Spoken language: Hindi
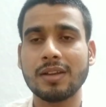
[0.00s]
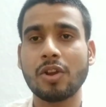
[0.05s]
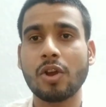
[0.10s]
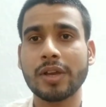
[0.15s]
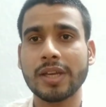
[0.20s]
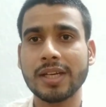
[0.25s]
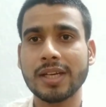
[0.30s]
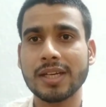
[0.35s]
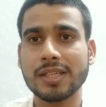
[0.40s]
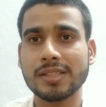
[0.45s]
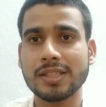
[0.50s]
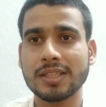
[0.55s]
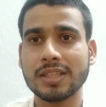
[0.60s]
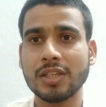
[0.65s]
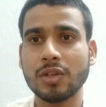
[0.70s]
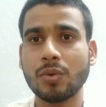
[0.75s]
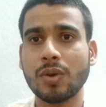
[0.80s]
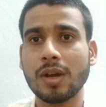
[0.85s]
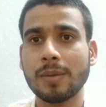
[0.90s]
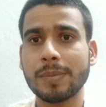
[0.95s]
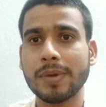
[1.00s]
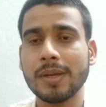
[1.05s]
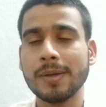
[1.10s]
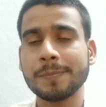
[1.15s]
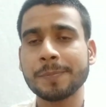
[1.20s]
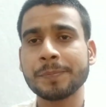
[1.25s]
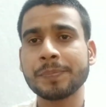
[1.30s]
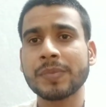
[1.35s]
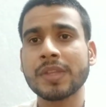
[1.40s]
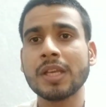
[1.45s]
लॉग इन कर सकते हो वहाँ पर
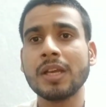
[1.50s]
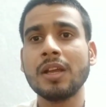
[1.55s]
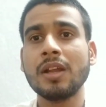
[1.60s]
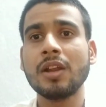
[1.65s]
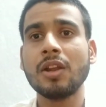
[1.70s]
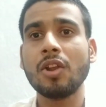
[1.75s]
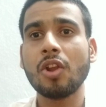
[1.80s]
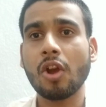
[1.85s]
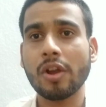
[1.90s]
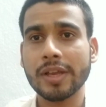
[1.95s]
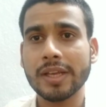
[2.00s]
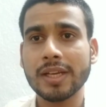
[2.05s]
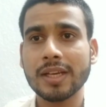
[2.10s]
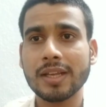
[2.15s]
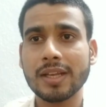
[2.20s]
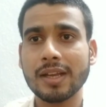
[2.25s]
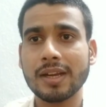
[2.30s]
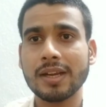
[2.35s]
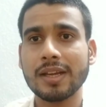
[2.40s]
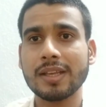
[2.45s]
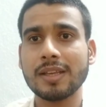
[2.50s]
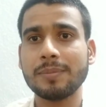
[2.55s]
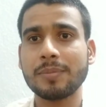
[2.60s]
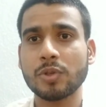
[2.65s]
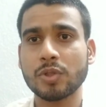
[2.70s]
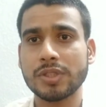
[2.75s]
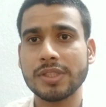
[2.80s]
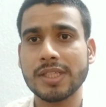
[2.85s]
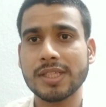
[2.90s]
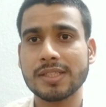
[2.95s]
लॉग इन करने की
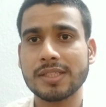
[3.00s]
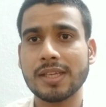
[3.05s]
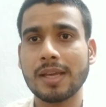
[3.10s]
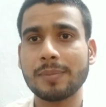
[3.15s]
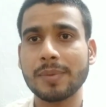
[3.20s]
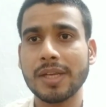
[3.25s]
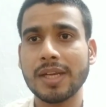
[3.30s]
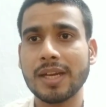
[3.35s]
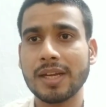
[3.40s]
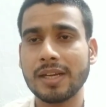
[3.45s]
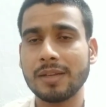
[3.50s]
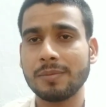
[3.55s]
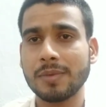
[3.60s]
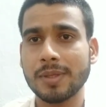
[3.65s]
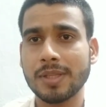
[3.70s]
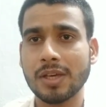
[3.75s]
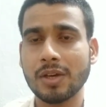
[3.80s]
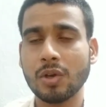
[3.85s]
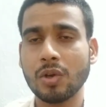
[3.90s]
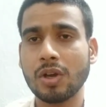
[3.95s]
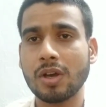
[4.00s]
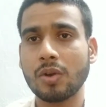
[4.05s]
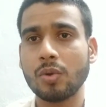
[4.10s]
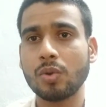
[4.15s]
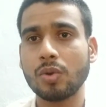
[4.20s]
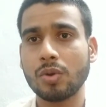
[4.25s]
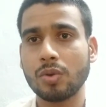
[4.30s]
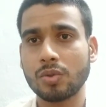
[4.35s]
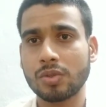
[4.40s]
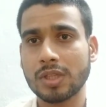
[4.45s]
प्रोसीजर से आप ई लर्निंग में जाओ
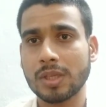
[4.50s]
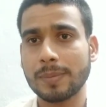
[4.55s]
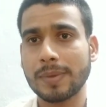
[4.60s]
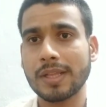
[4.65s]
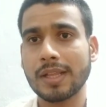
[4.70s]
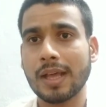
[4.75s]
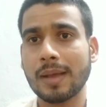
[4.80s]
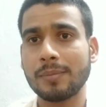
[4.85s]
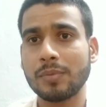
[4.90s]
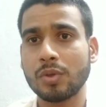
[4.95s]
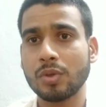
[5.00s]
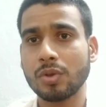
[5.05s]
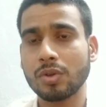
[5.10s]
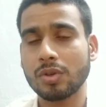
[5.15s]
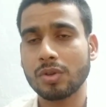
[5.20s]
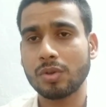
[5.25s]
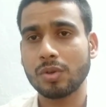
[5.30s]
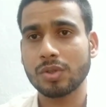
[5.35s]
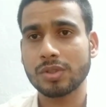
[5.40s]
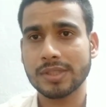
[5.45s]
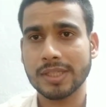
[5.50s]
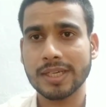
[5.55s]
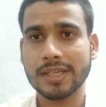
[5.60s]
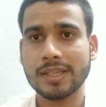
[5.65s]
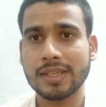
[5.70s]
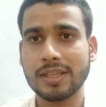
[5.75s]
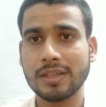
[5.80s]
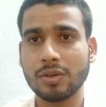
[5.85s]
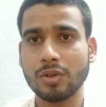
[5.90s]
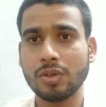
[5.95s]
उसके बाद आप जो कोर्स
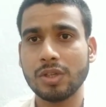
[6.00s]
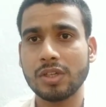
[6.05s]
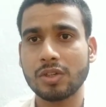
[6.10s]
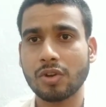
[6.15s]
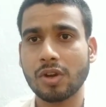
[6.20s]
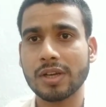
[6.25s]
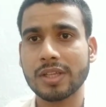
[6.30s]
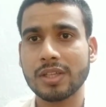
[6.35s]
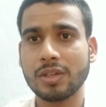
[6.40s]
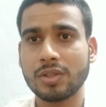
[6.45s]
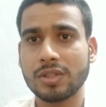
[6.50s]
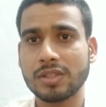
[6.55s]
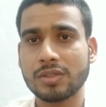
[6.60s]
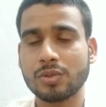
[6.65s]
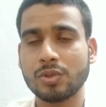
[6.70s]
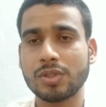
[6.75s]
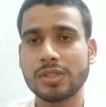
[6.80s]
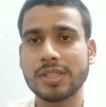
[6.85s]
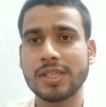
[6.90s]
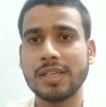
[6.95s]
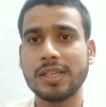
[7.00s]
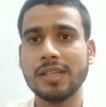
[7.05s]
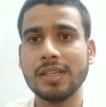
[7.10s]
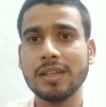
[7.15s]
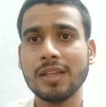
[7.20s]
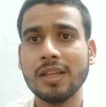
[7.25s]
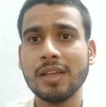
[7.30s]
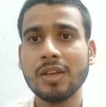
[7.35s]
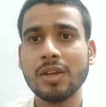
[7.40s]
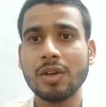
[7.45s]
सेलेक्ट किए हो इनरोल किए हो जिस कोर्स के
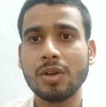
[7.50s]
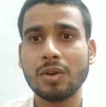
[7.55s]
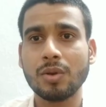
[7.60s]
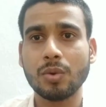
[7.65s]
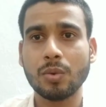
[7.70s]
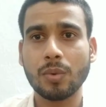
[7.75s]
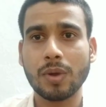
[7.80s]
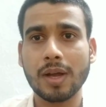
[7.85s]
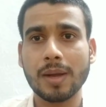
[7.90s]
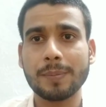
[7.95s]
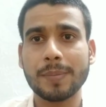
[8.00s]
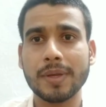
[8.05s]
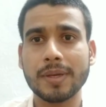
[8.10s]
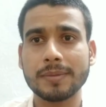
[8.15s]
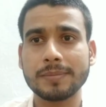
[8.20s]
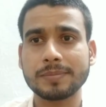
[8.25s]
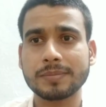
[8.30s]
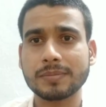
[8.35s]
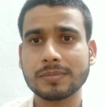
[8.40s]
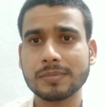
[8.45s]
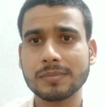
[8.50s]
लिए वहाँ पर